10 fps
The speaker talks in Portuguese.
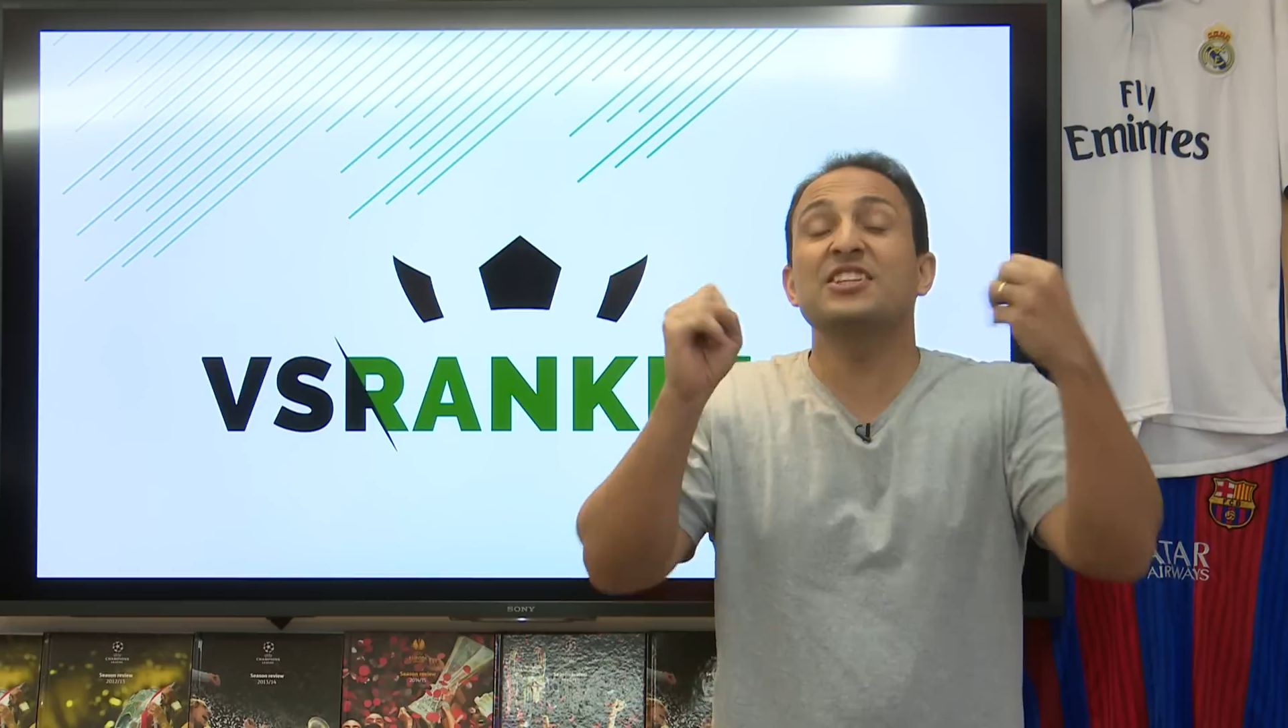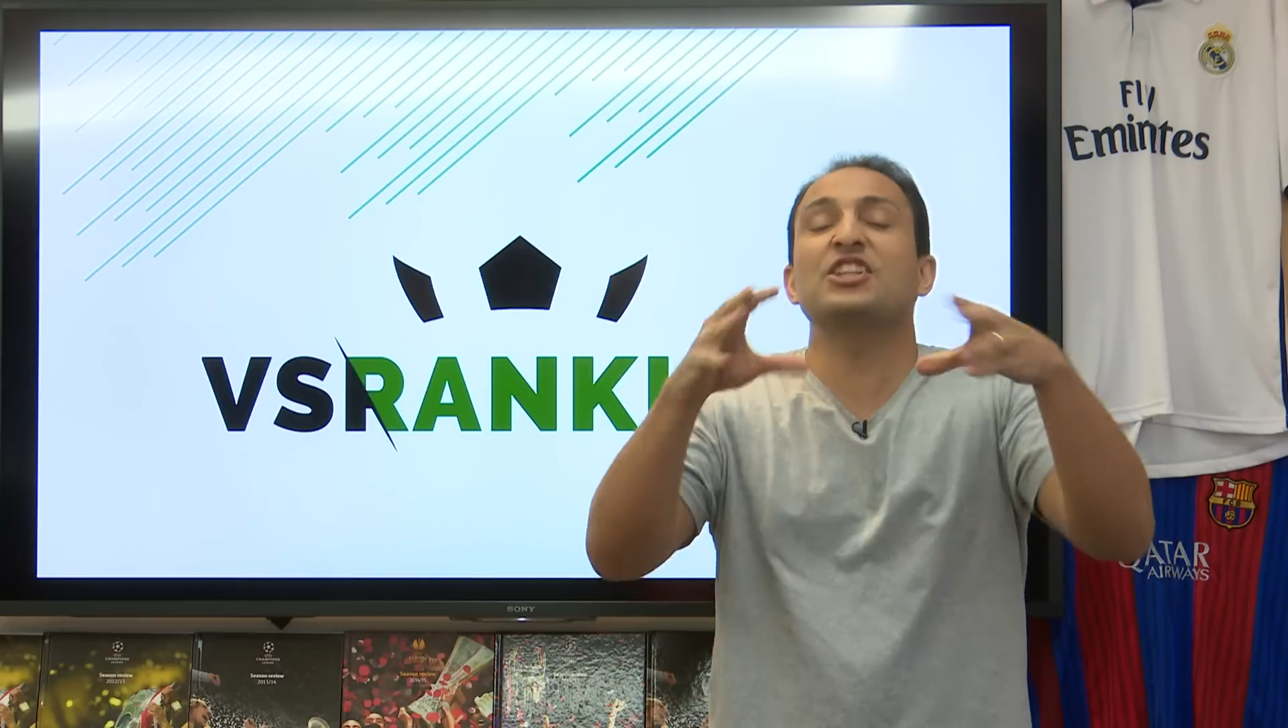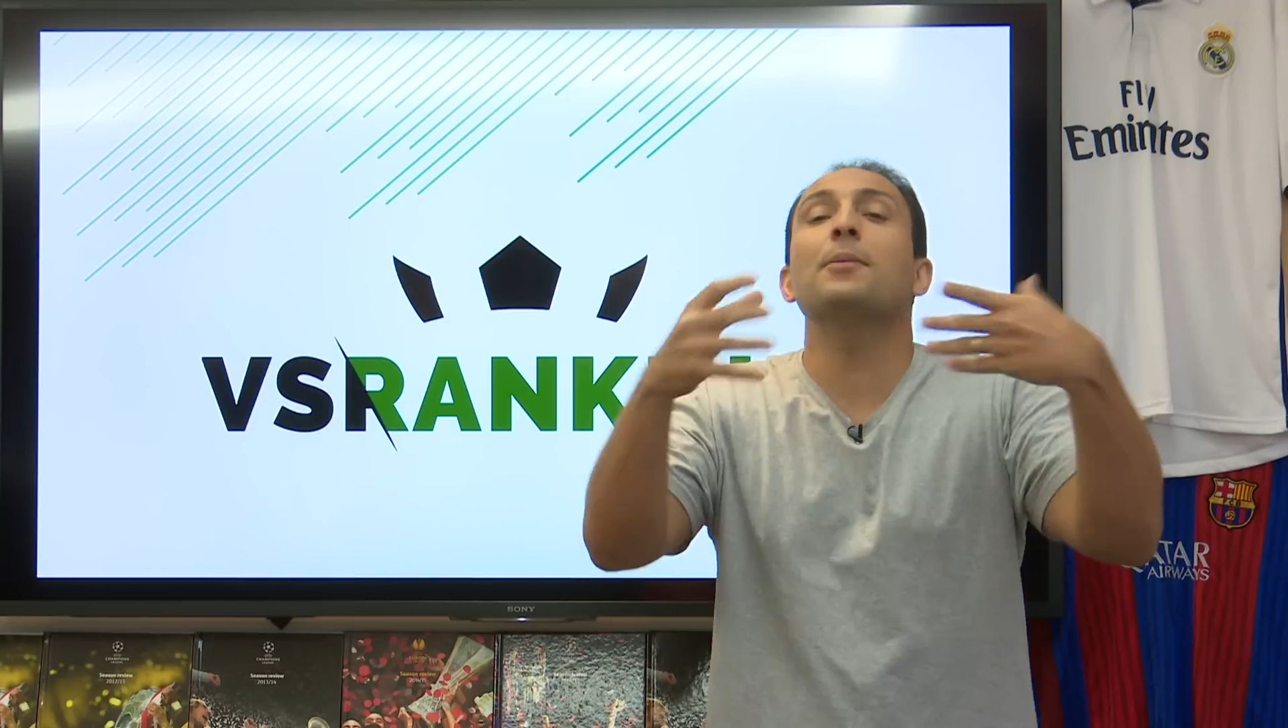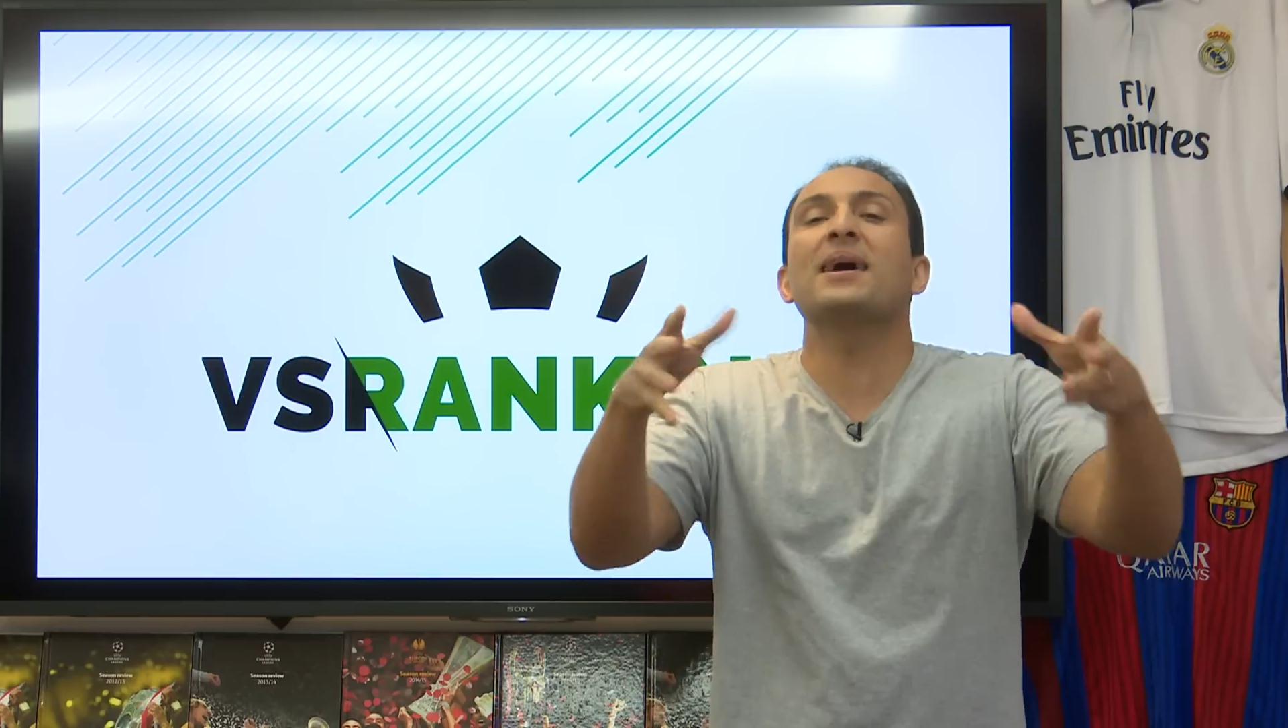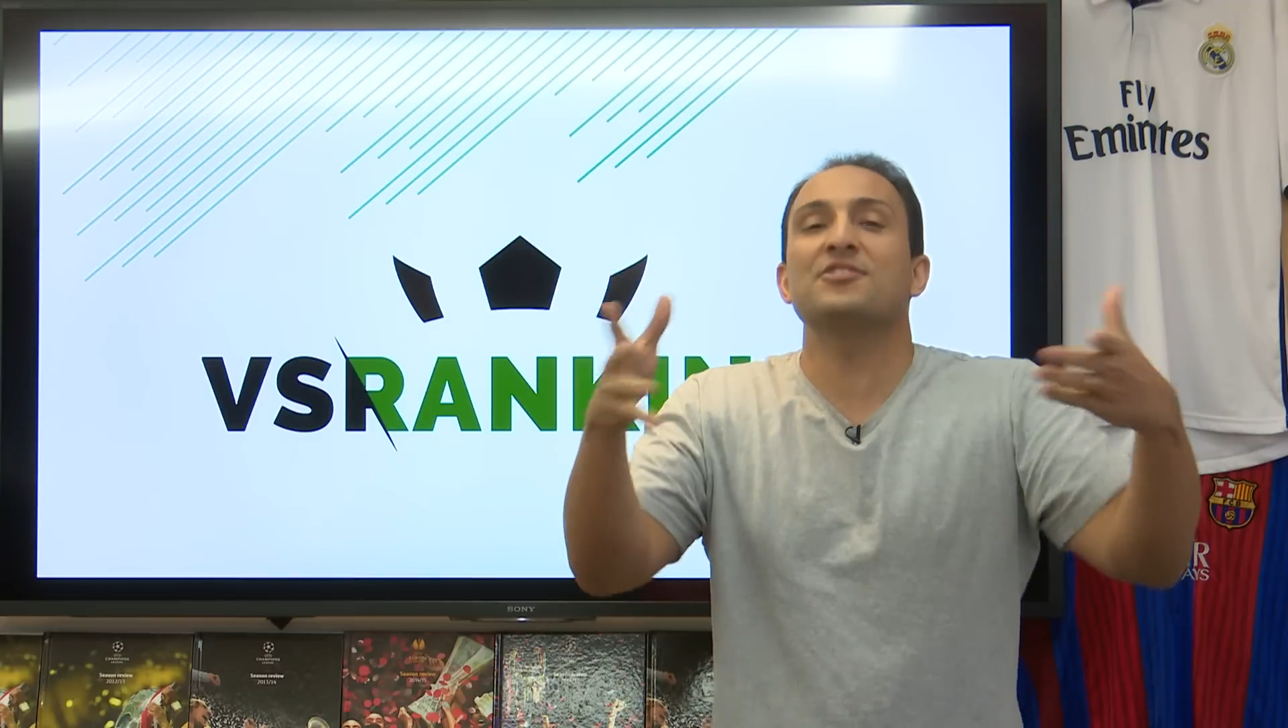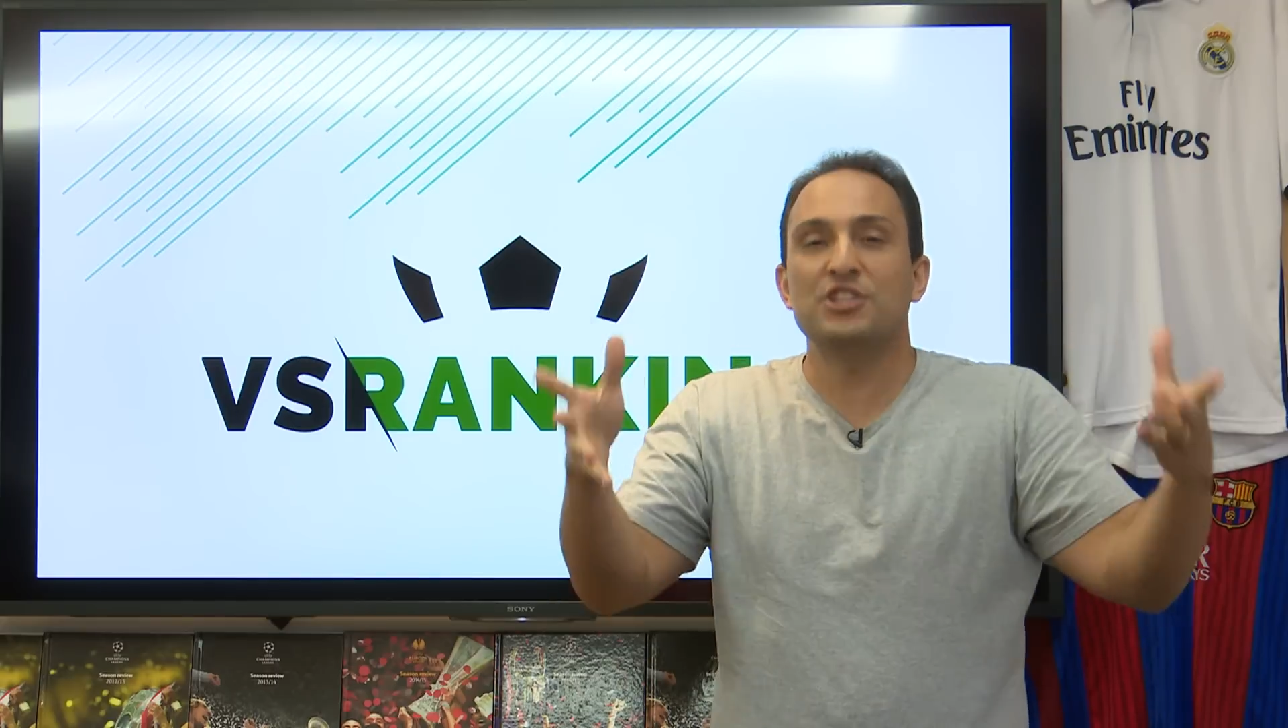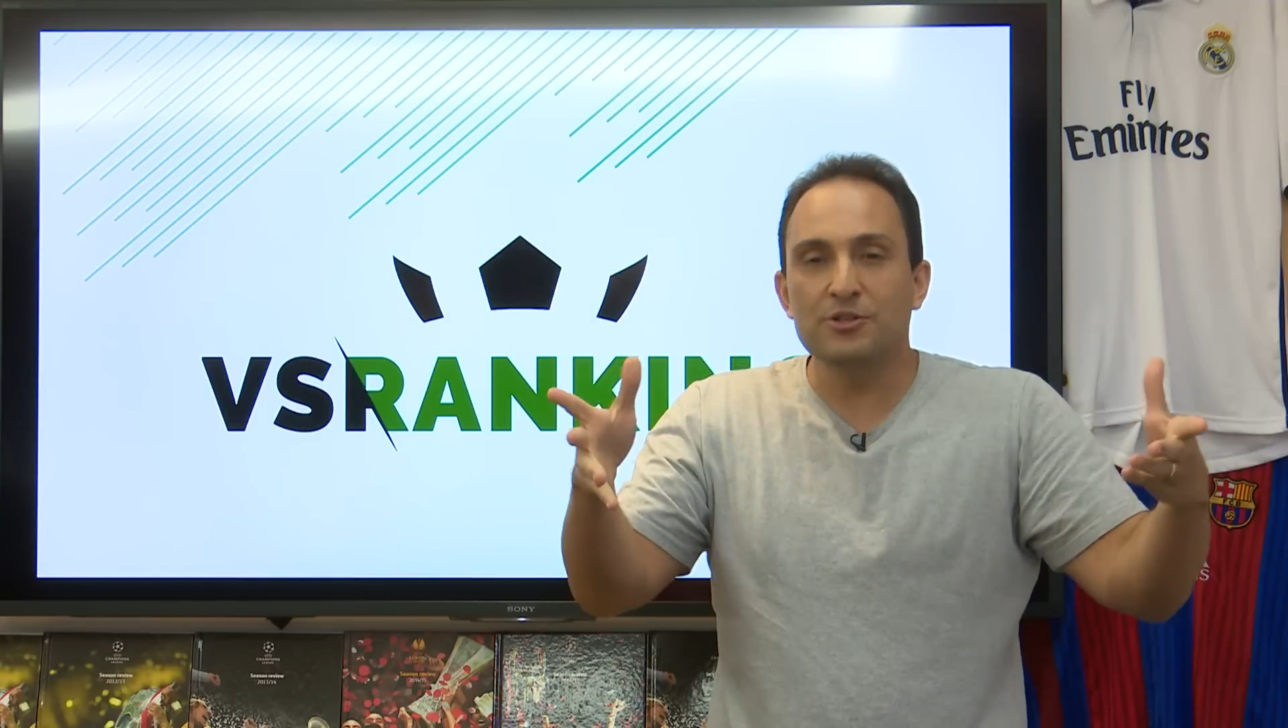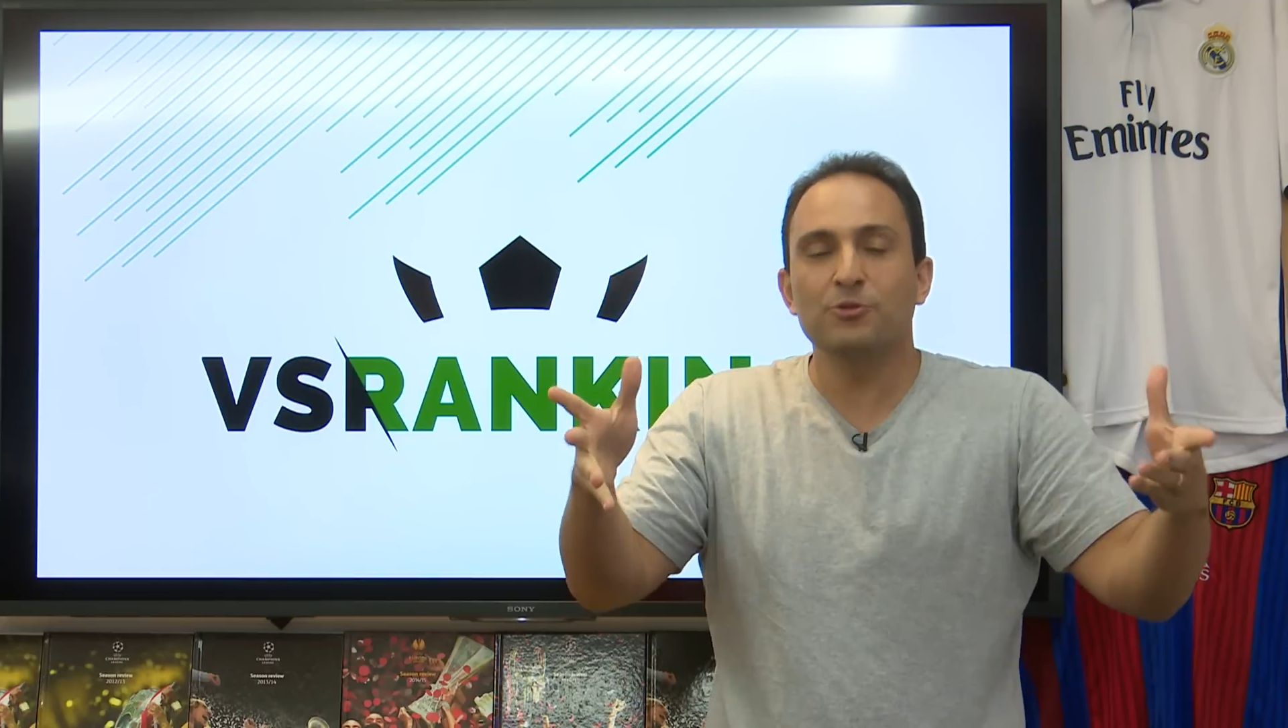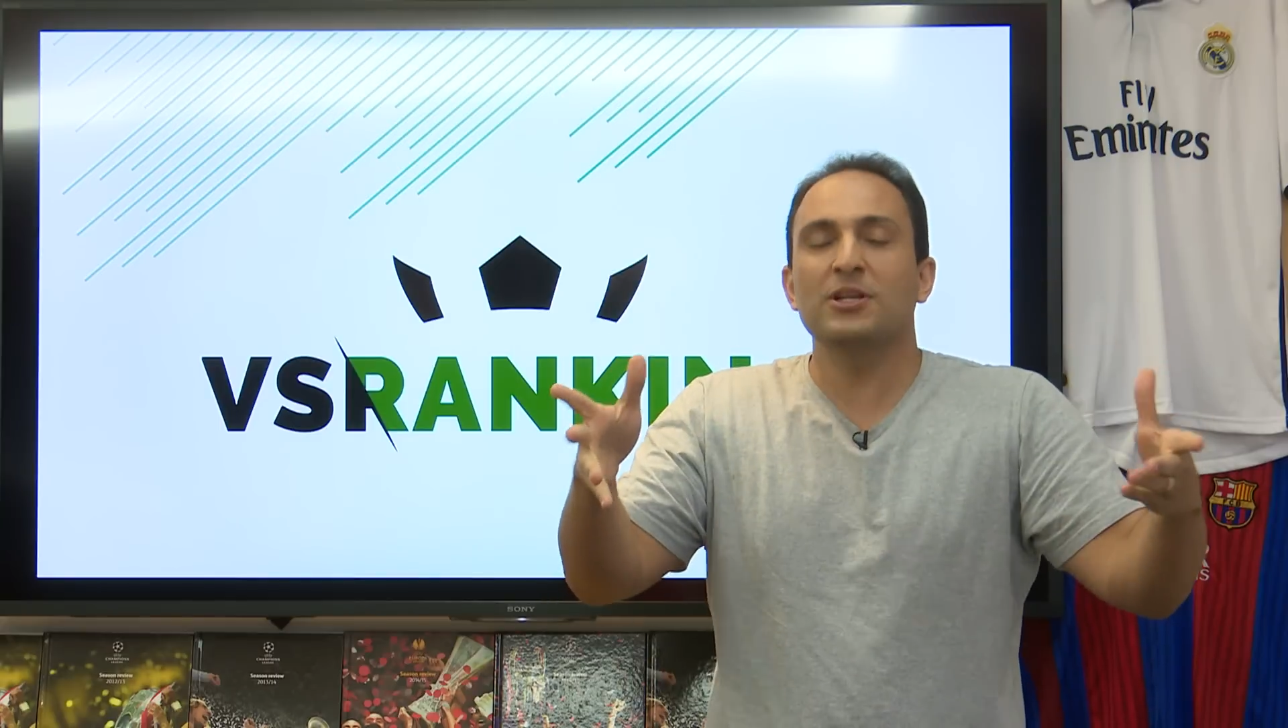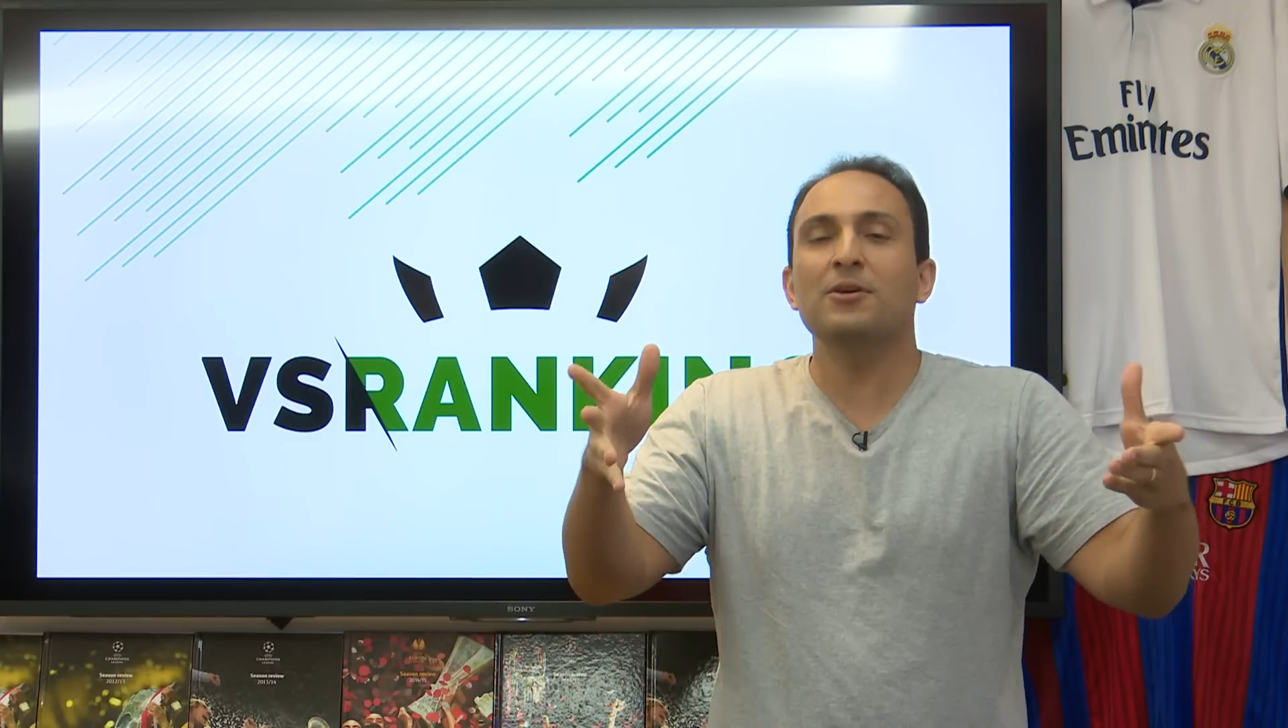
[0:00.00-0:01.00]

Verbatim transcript: chamativo